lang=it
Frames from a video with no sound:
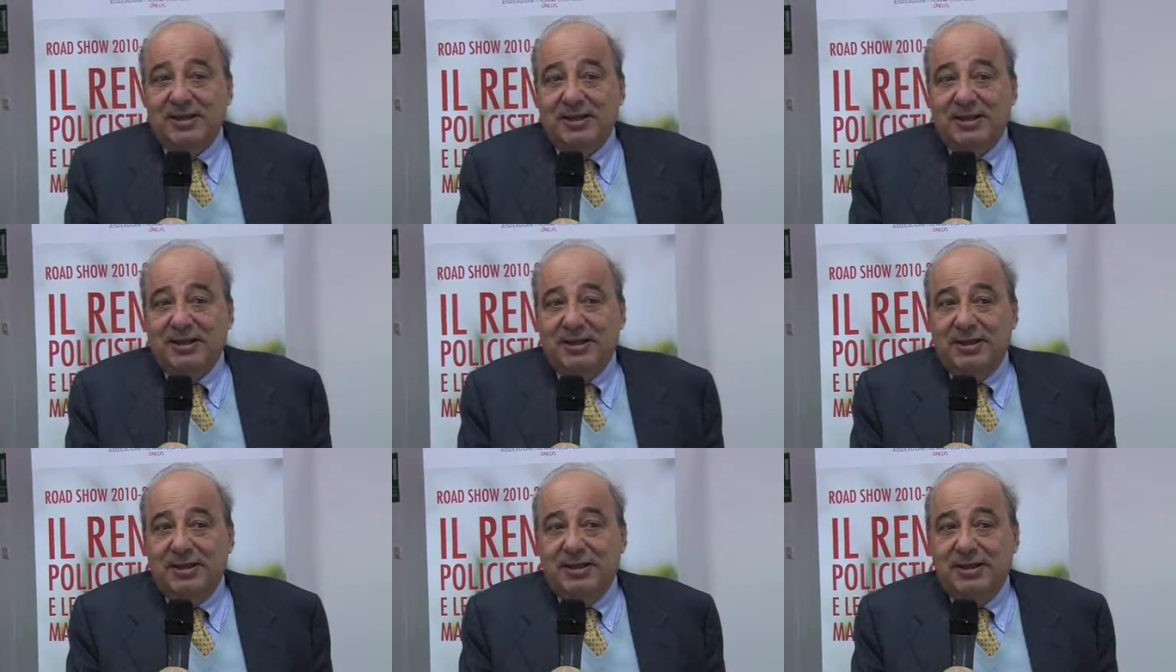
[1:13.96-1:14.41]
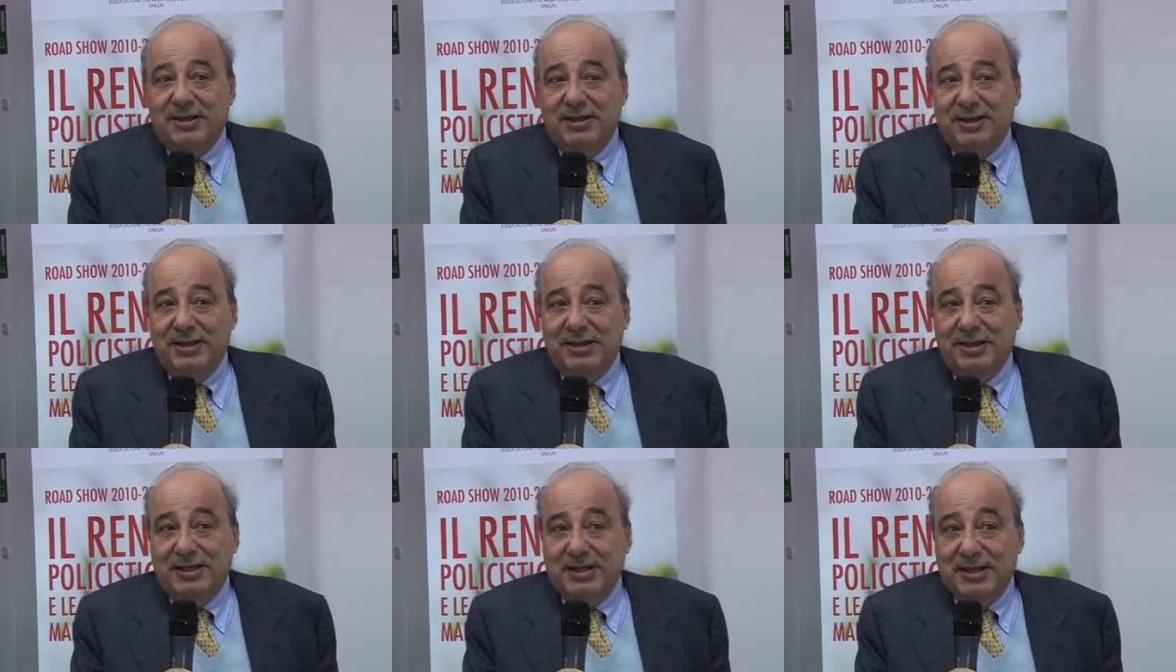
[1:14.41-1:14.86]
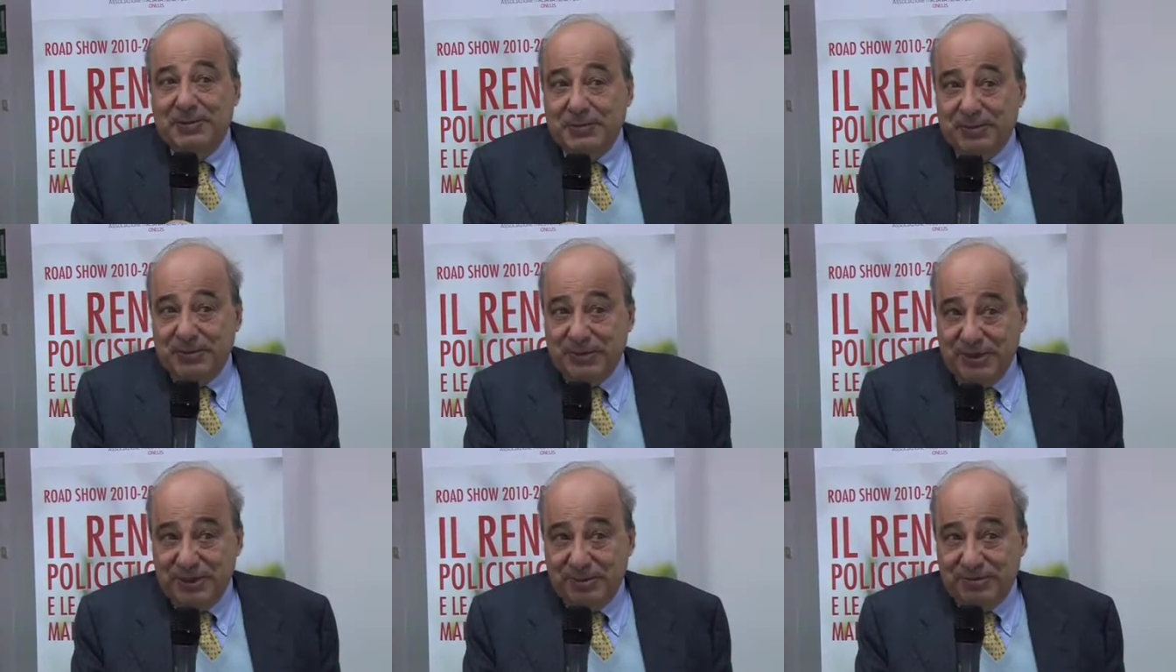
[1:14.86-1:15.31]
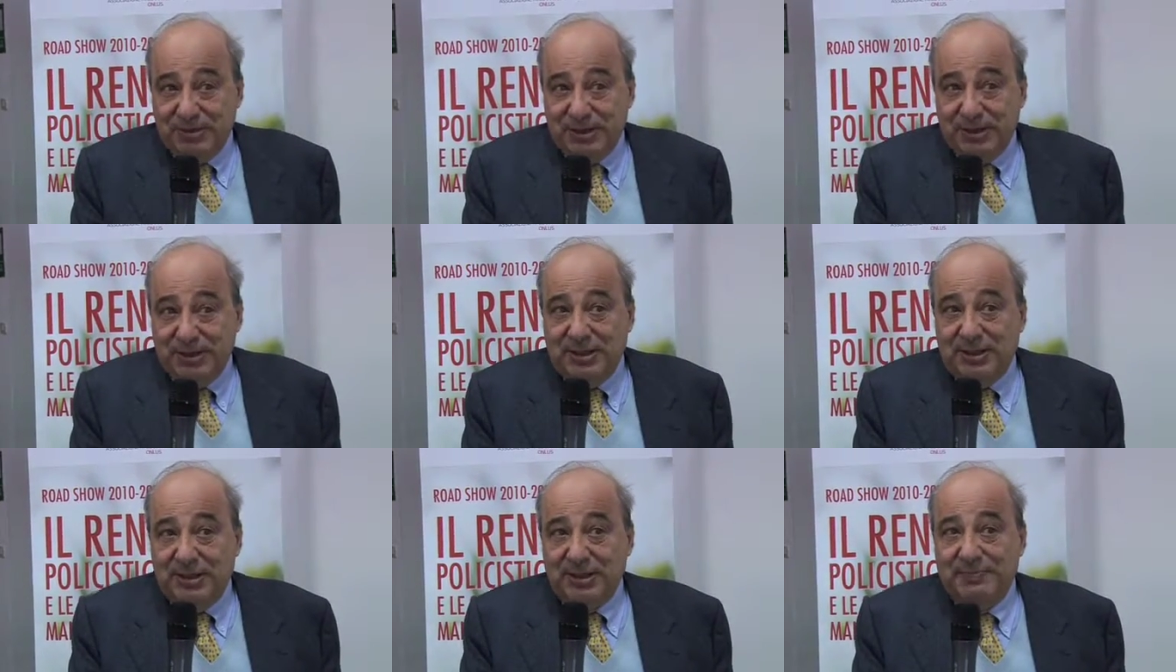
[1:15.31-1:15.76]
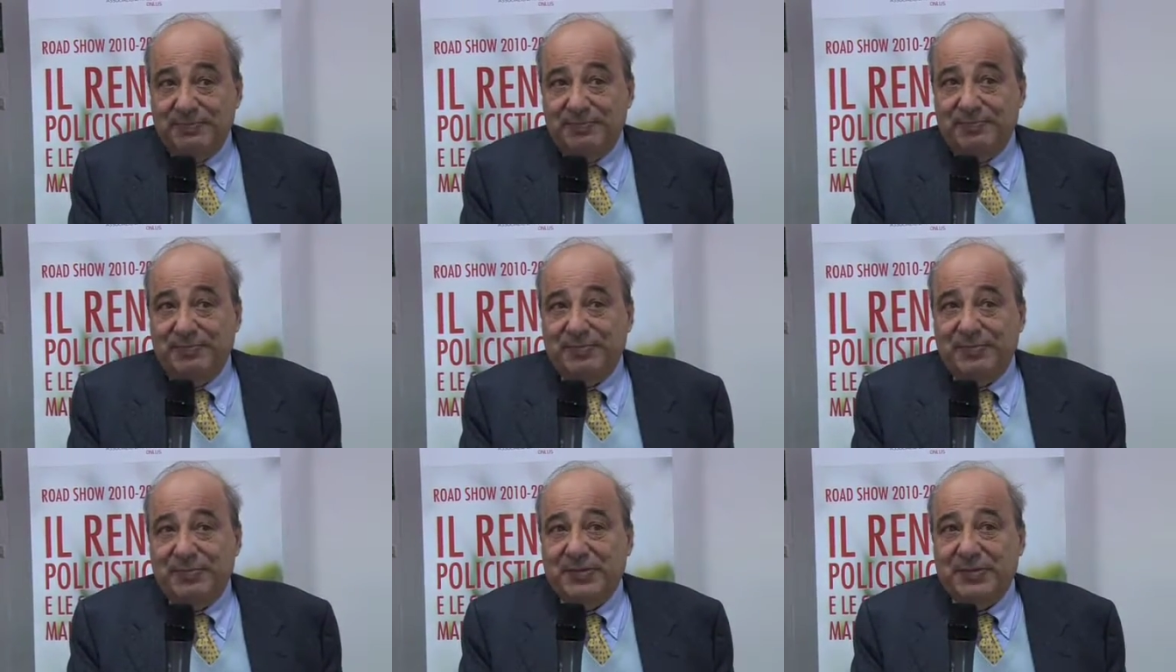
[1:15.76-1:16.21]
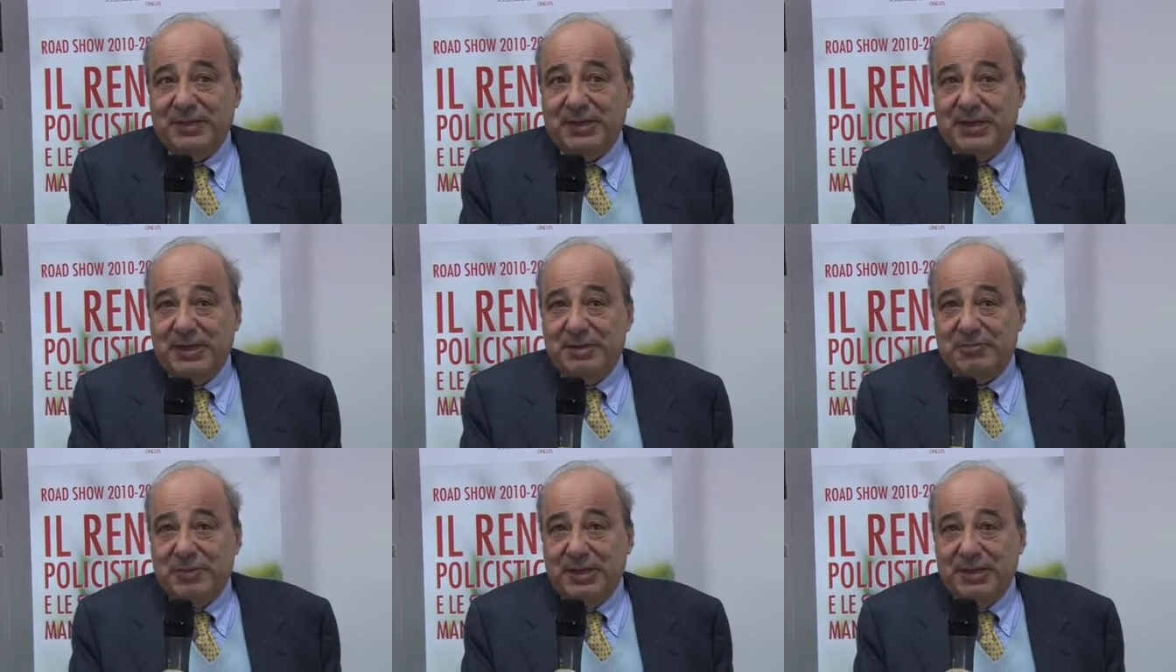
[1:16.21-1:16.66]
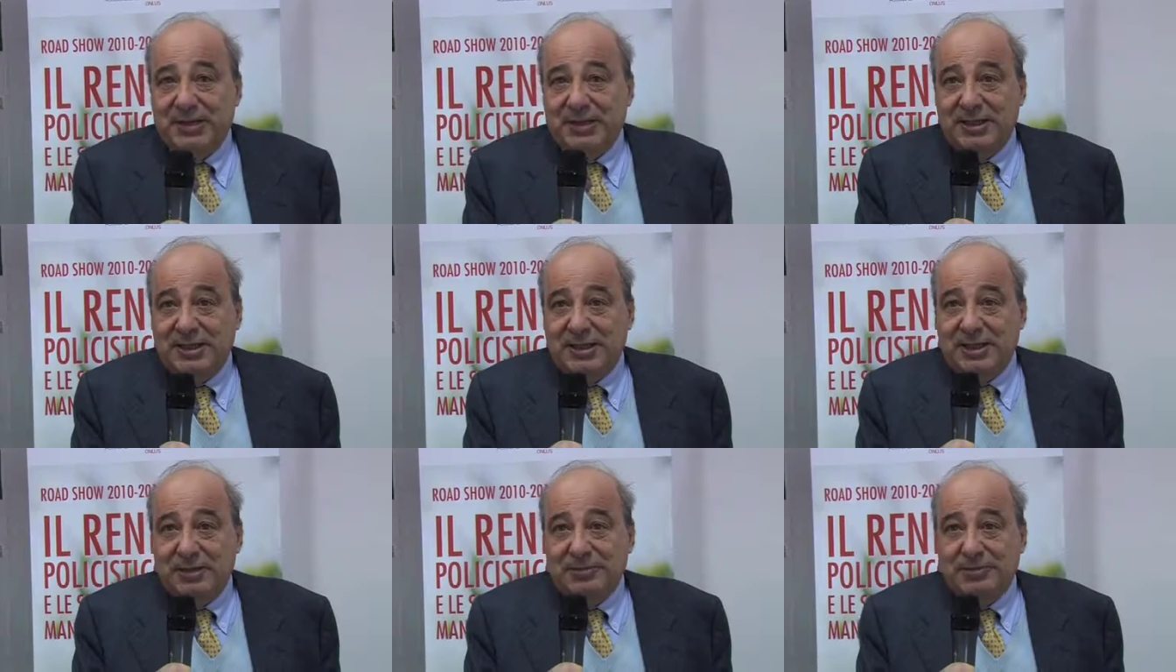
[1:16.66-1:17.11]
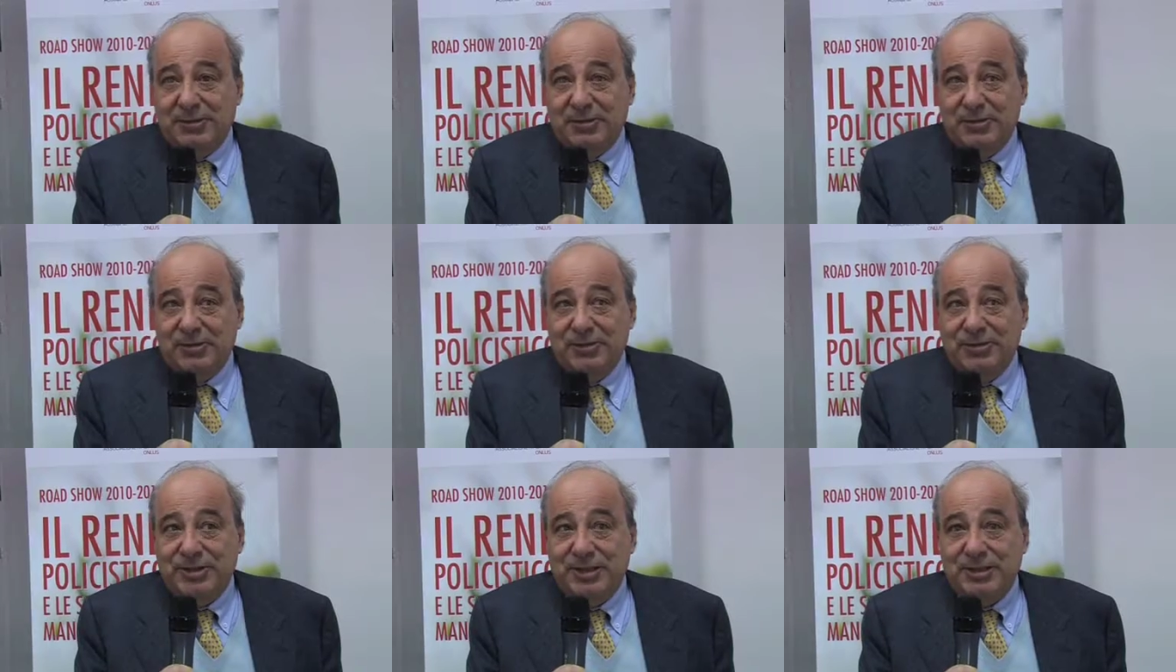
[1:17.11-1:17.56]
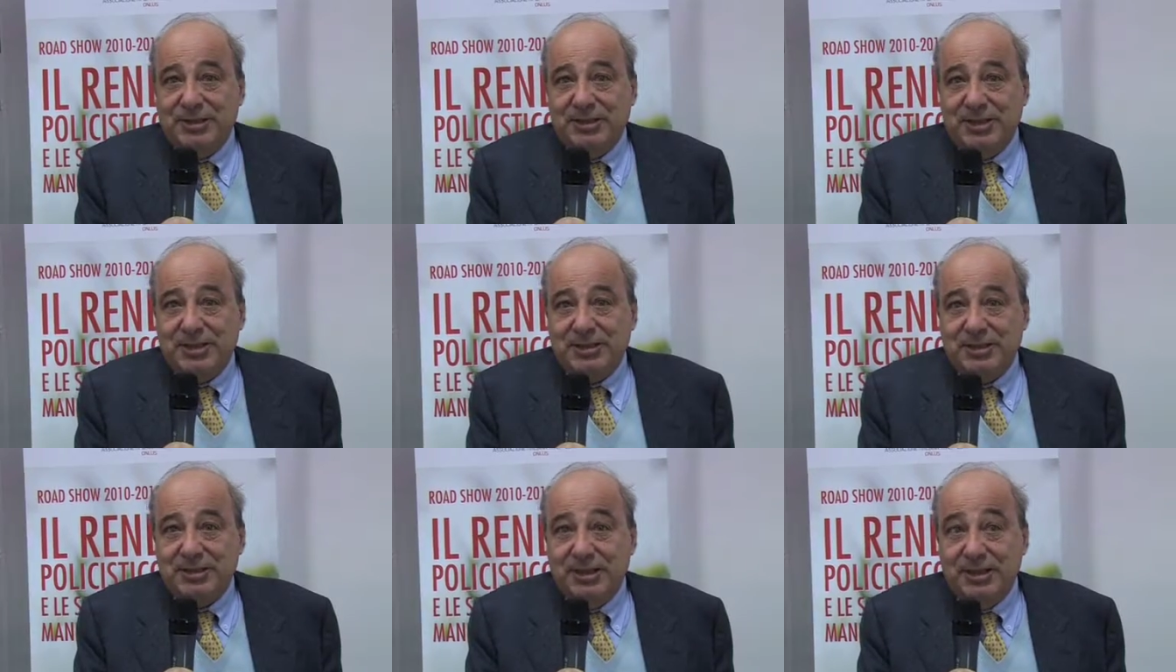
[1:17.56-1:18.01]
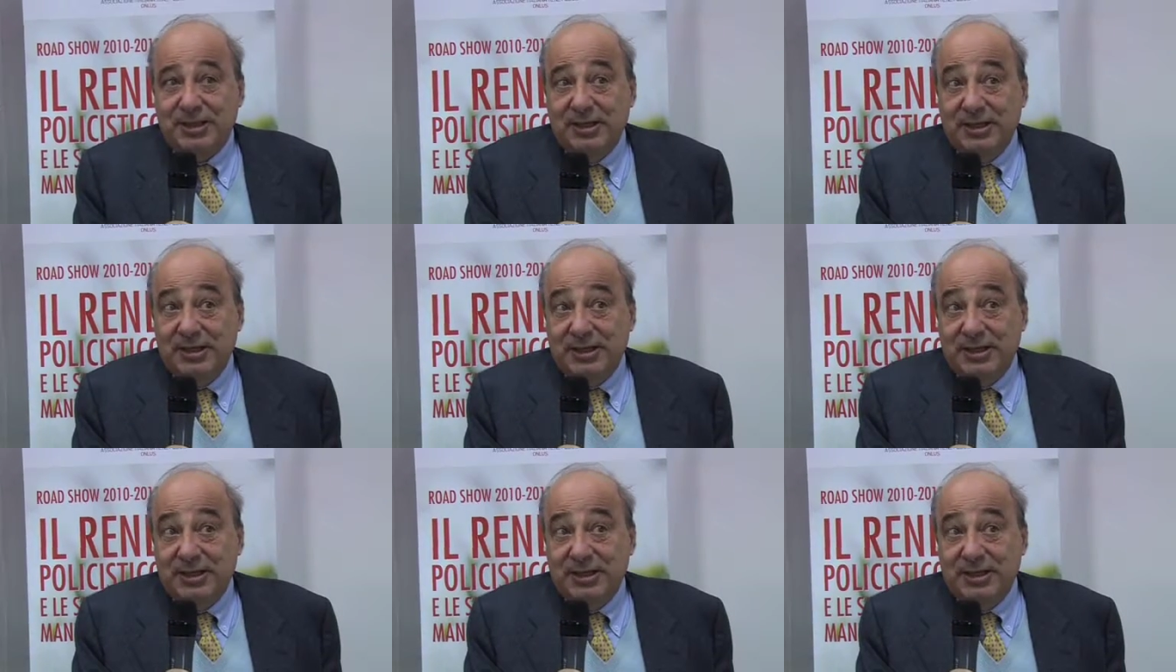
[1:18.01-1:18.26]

eh, e di poter quindi trasmettere la patologia stessa,